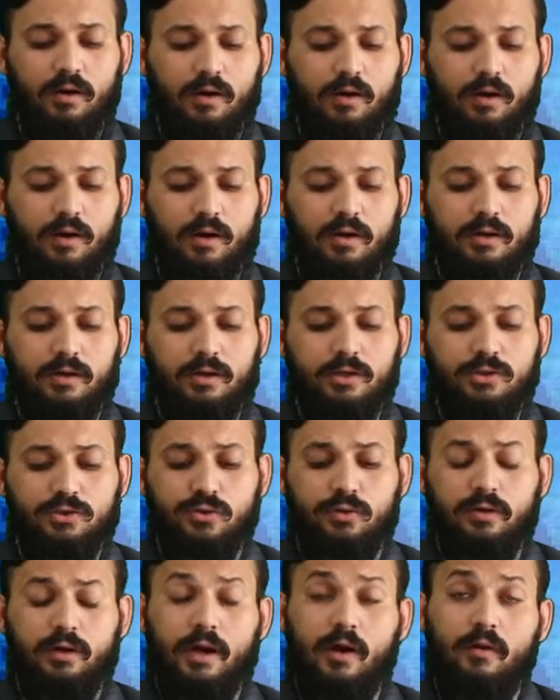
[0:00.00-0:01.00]
और
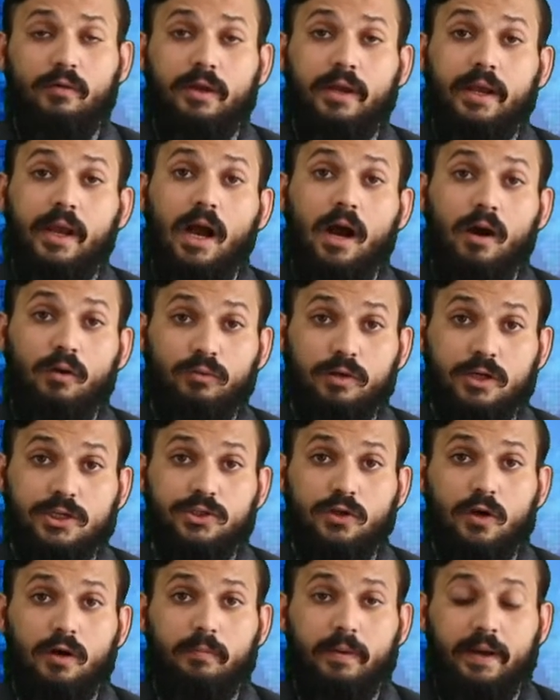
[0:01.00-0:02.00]
जो ग्राउंड की आउटर
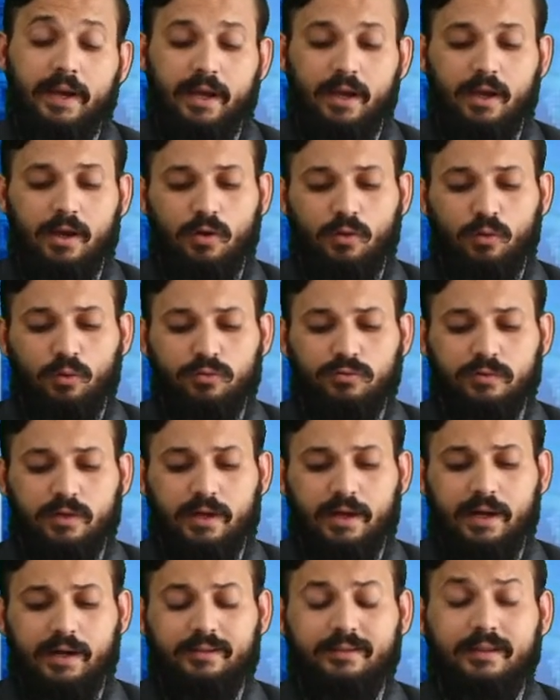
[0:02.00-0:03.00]
शॉप है
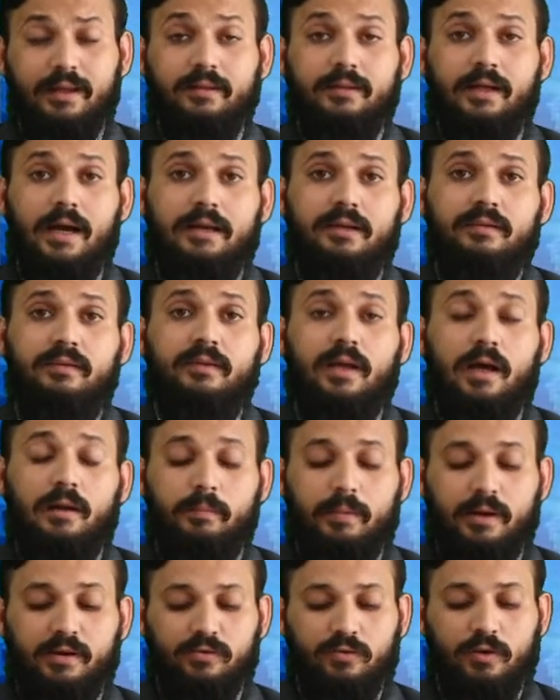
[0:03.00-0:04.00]
उसका रेट तरतालीस हज़ार
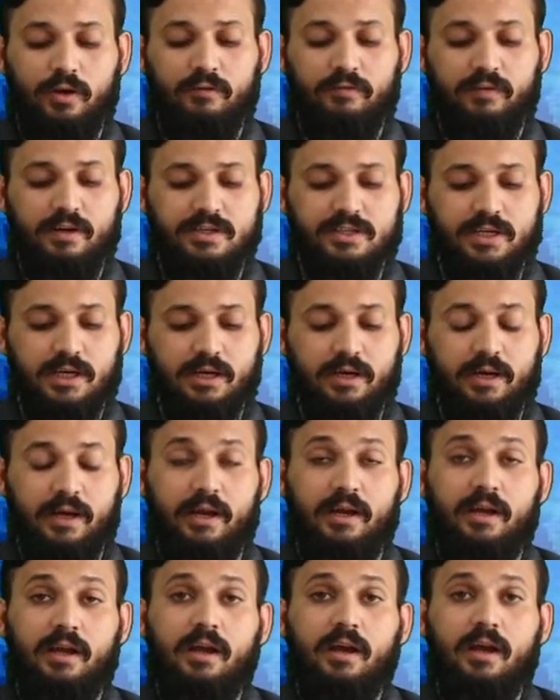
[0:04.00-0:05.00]
पर स्क्वेयर फिट चल रहा
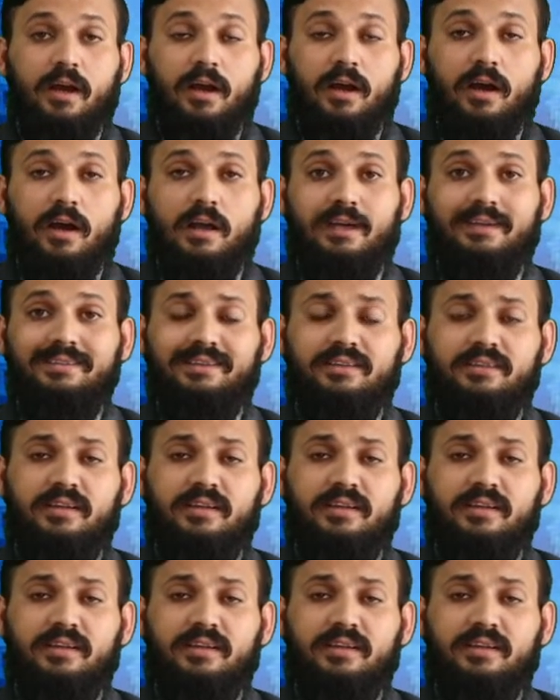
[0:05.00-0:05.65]
है इसी